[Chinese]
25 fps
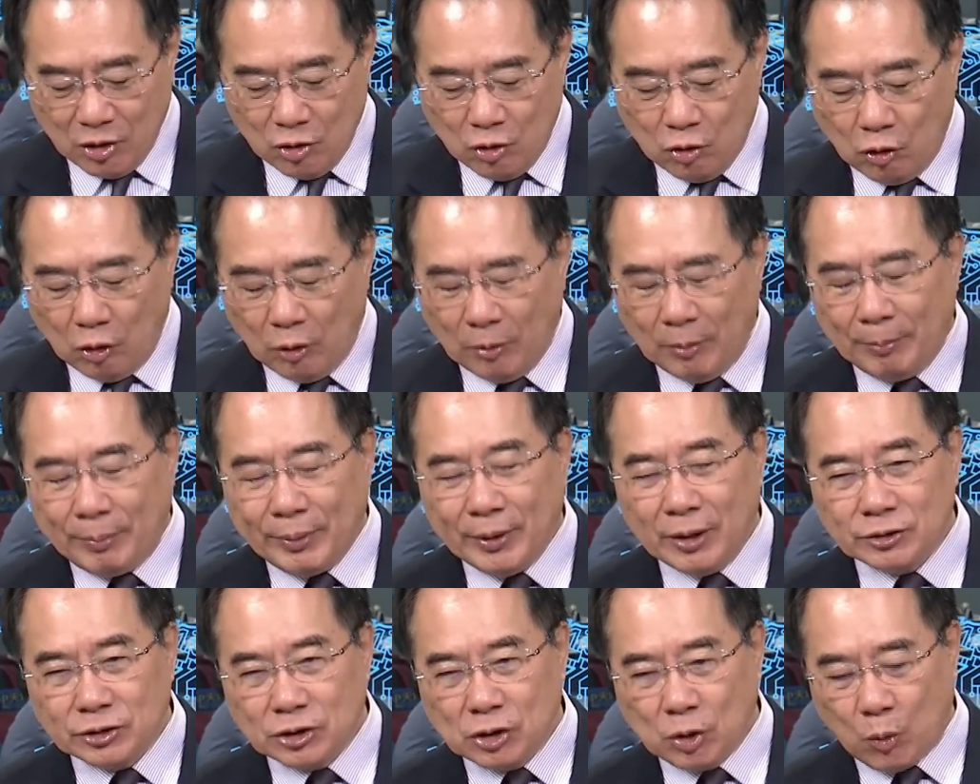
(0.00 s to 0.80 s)
我们不
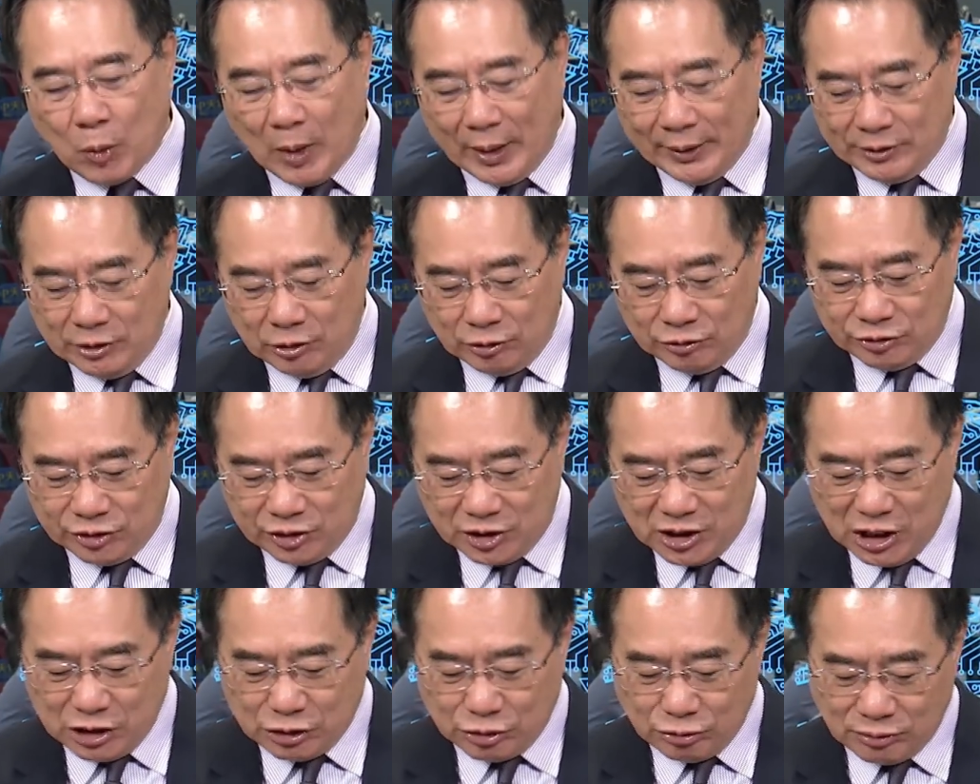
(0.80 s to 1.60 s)
用去管这种
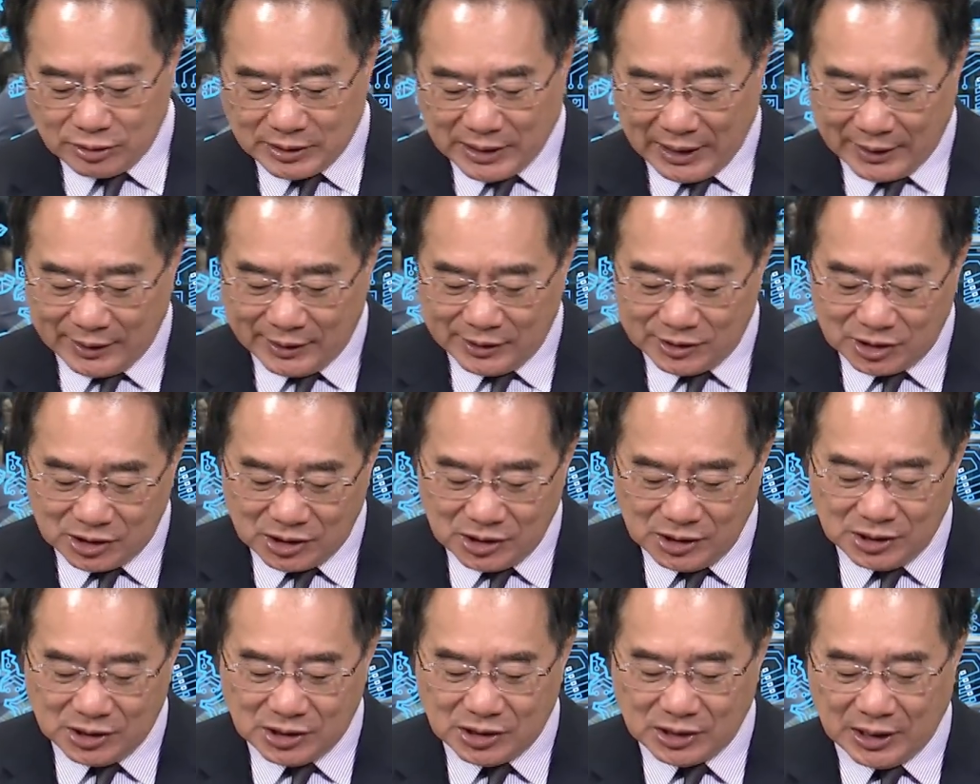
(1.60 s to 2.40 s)
技术上的
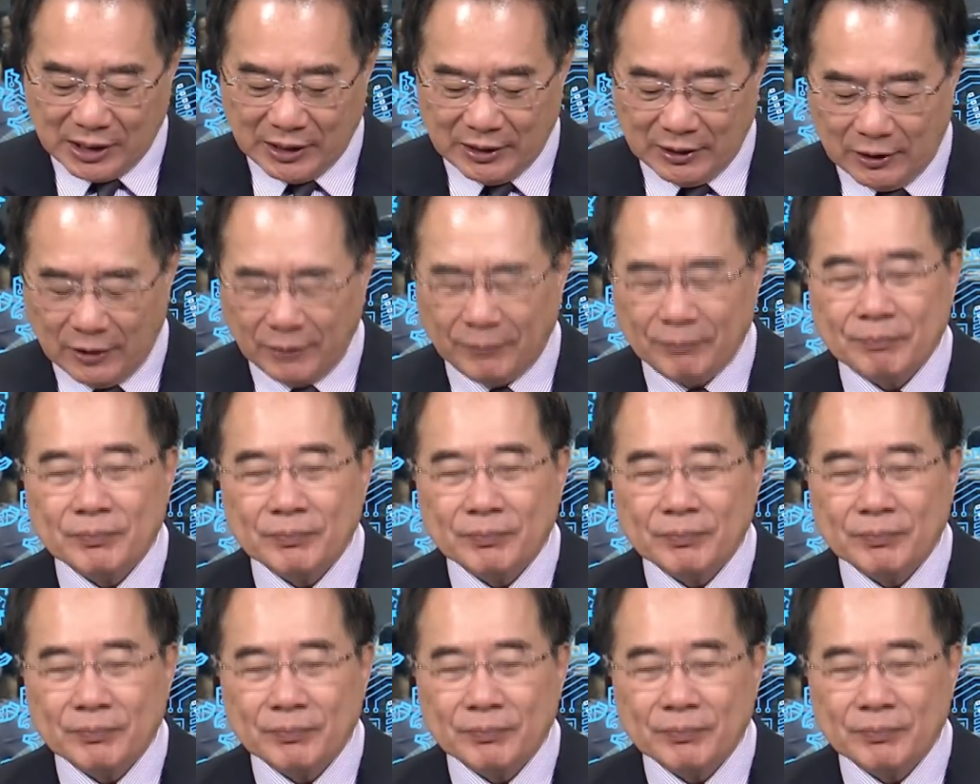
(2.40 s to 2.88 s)
细节，哈，